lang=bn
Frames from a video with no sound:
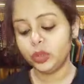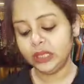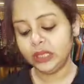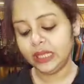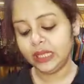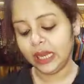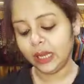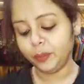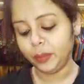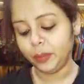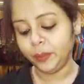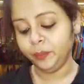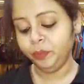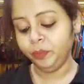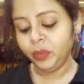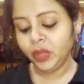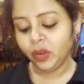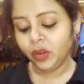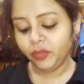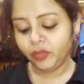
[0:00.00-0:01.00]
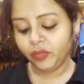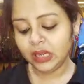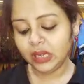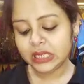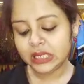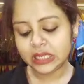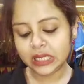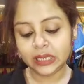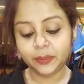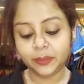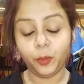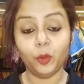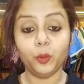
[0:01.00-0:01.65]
দিন থাকবে ফার্স্ট সেটা